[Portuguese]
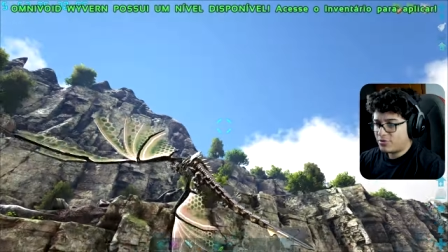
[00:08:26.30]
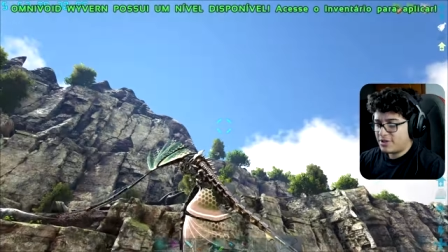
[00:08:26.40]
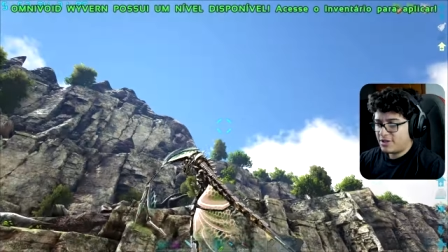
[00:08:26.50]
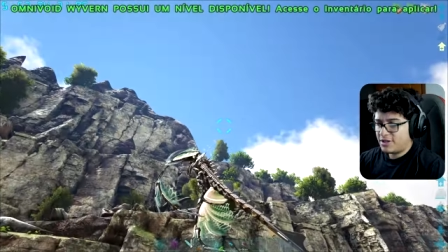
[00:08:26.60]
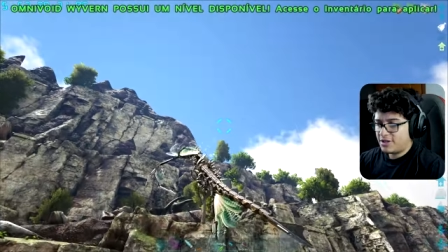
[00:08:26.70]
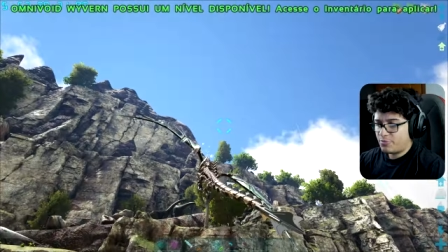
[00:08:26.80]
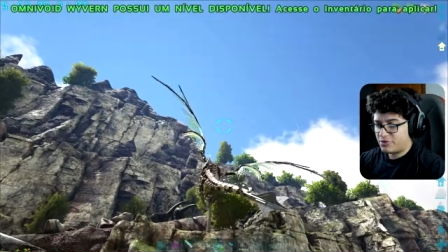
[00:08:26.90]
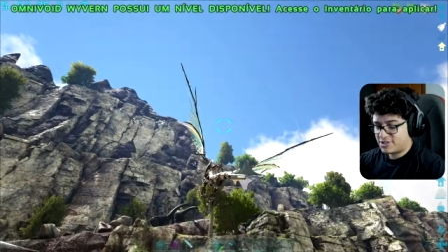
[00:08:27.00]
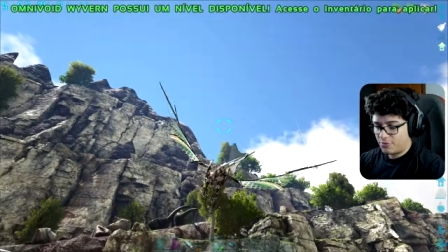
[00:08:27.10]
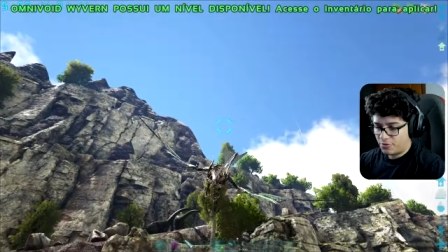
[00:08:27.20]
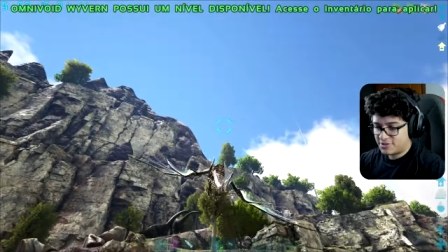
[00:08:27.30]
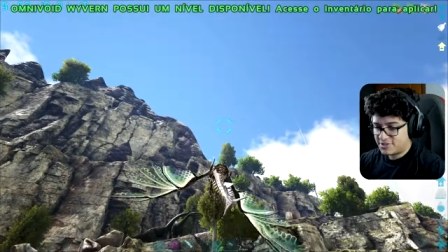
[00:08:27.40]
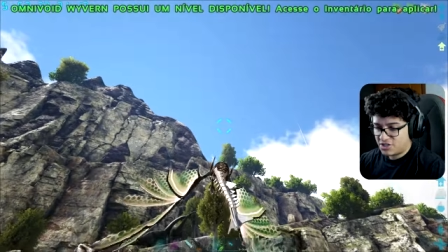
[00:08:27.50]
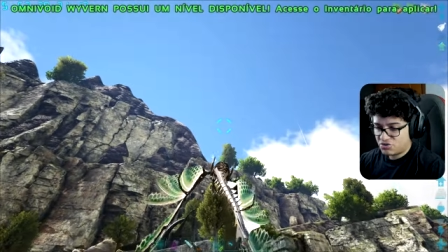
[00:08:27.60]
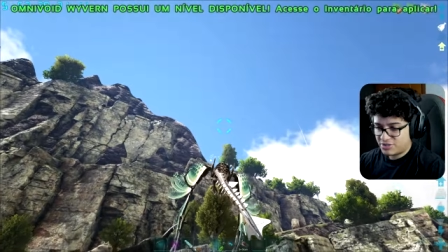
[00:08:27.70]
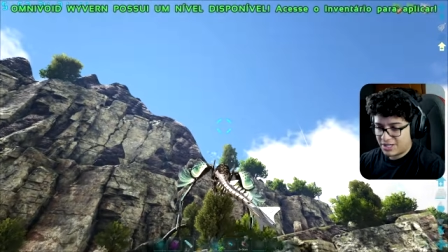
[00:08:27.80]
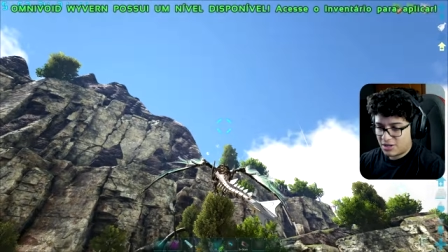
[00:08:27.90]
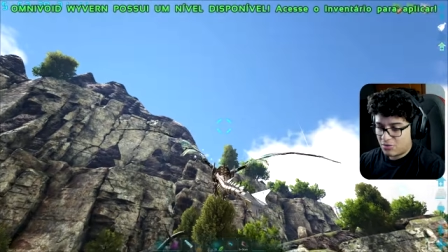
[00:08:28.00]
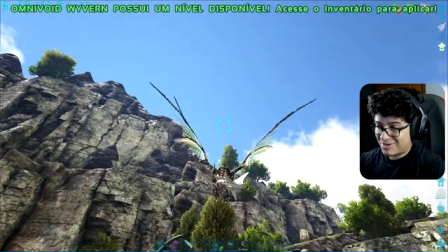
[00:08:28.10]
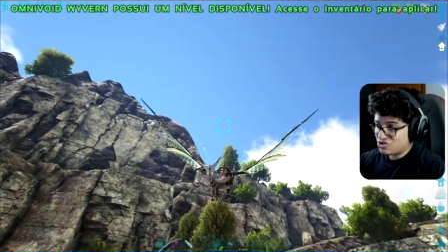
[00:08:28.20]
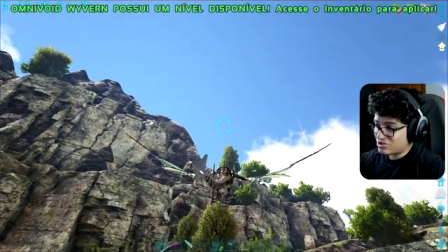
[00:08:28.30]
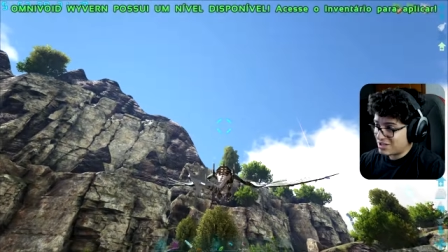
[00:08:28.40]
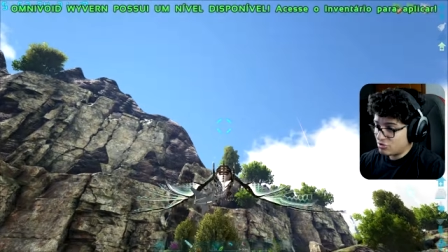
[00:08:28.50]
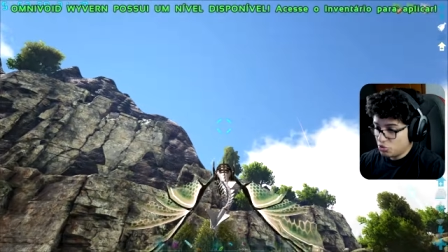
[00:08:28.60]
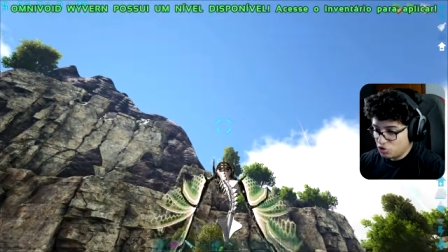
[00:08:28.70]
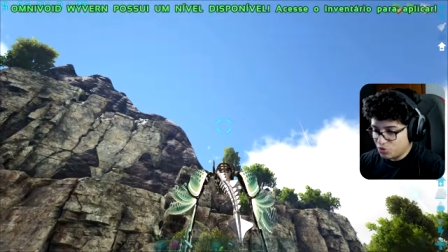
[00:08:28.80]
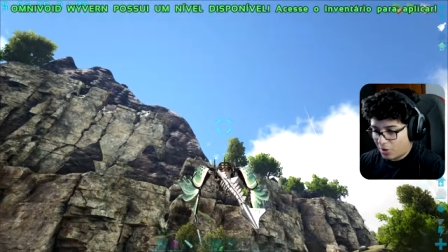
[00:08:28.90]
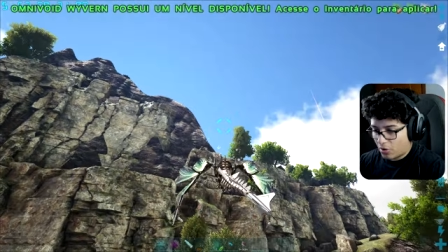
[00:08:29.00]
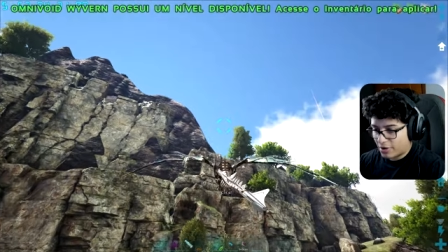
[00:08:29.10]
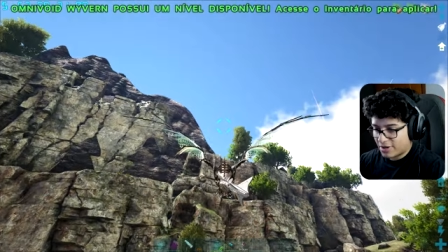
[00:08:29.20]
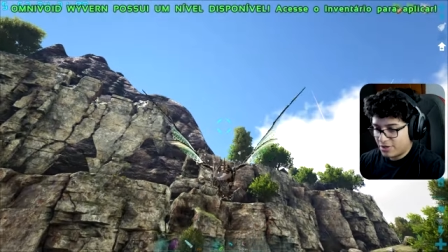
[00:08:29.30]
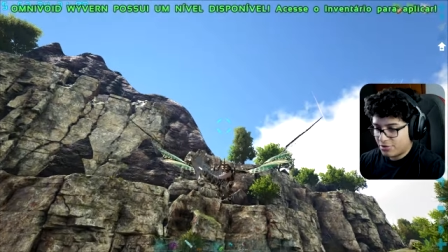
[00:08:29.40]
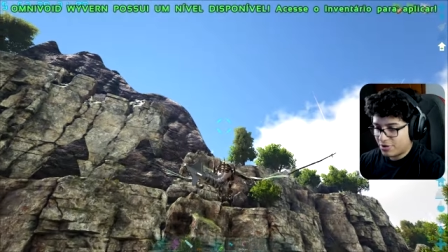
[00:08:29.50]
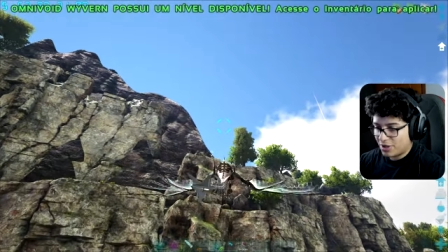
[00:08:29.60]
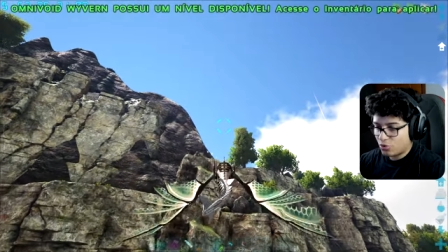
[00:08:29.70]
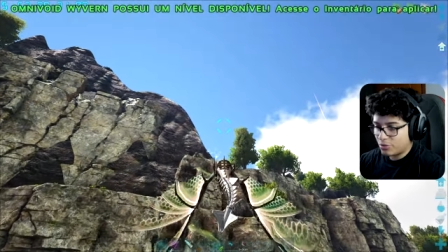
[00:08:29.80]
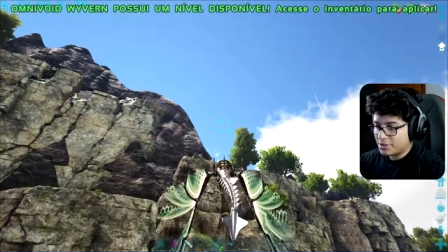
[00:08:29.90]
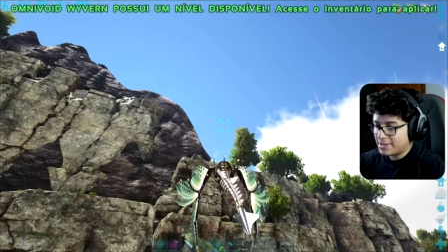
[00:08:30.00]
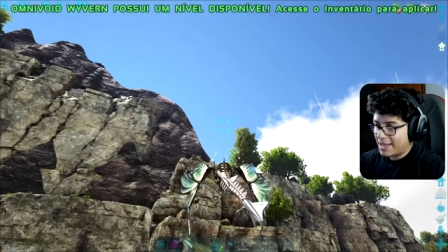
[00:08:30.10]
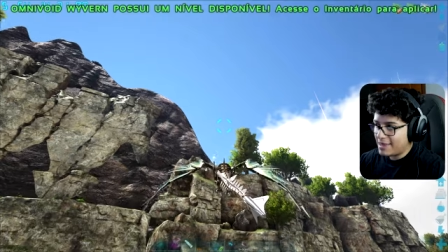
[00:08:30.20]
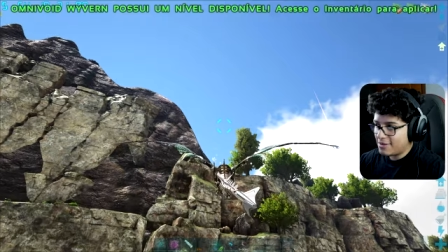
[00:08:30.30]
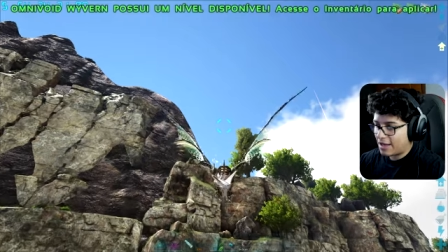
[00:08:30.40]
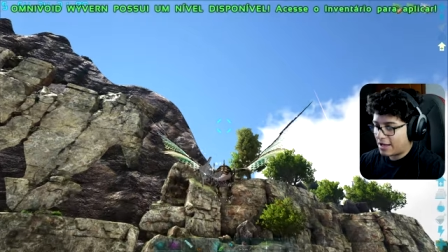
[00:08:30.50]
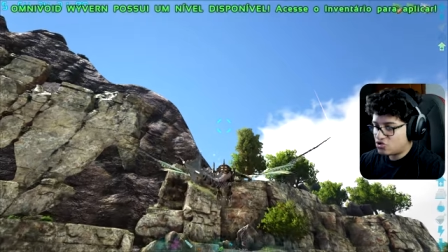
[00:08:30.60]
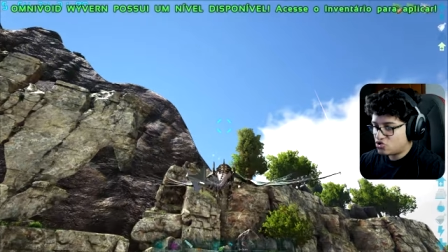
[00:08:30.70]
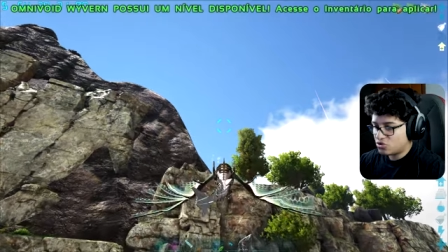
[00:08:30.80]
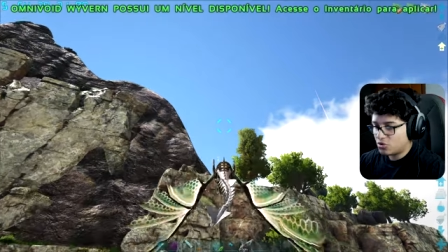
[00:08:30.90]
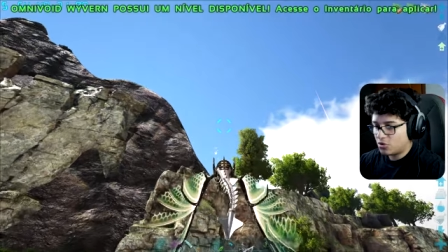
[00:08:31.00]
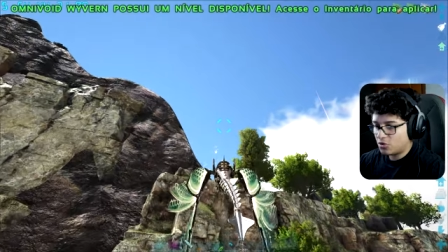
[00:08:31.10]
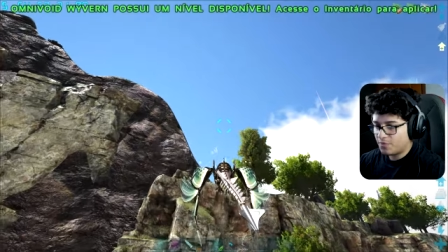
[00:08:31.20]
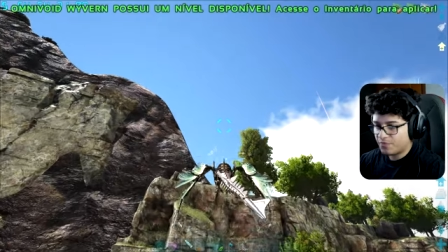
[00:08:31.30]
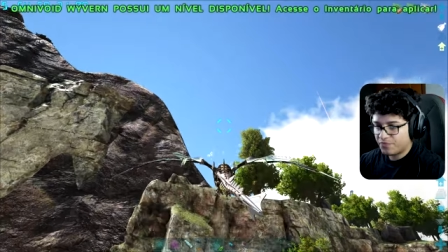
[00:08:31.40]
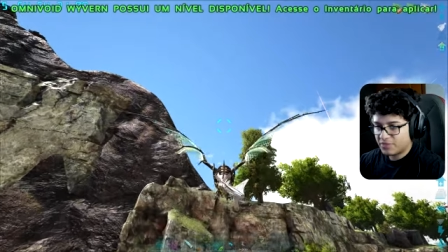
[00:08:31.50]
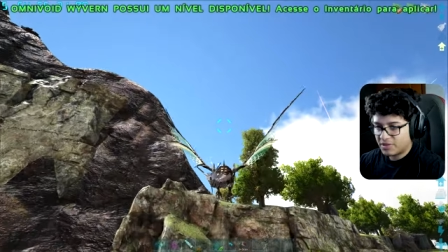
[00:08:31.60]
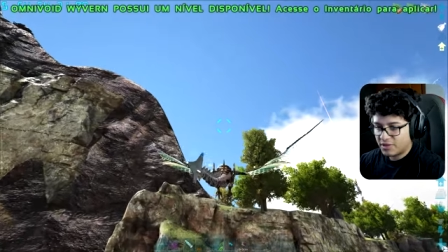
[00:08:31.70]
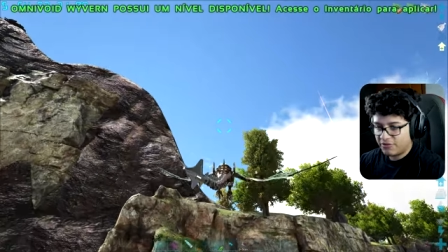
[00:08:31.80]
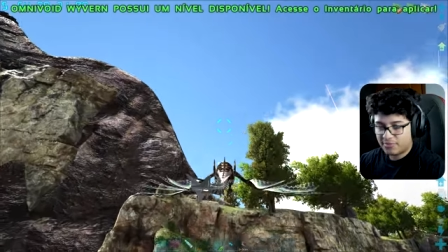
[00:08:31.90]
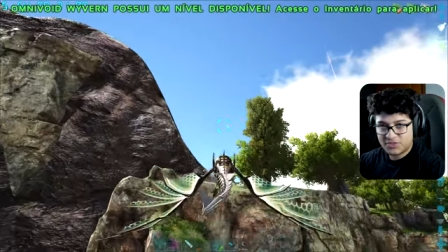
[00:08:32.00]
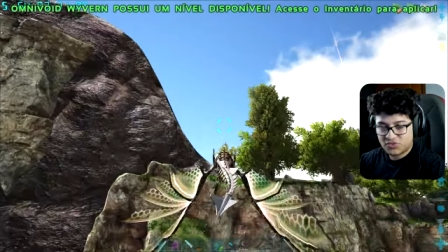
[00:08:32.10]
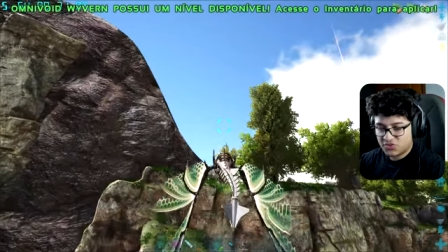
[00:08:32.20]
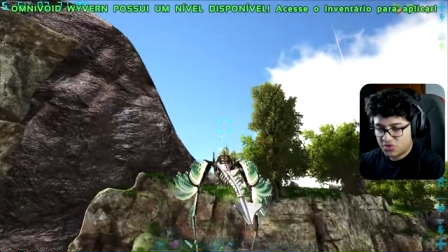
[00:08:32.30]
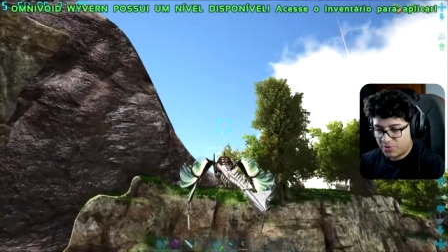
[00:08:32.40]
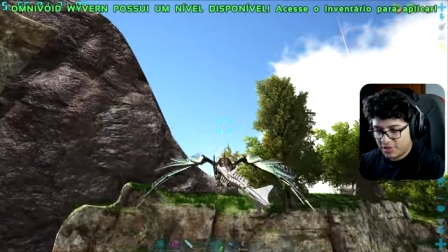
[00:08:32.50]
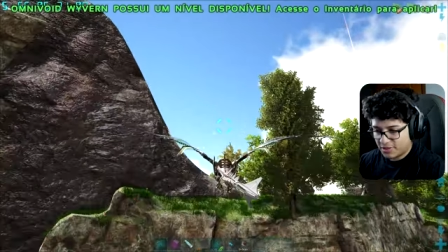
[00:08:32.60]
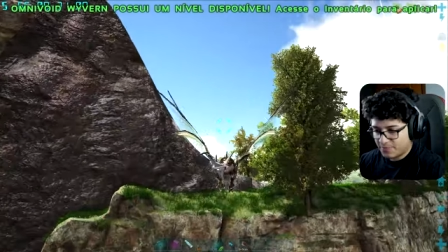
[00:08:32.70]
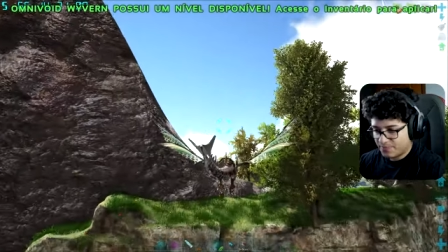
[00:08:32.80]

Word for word: que ele, por exemplo, seja um dragão adicionado de última hora ali, que o criador nem adicionou hum, informações sobre ele.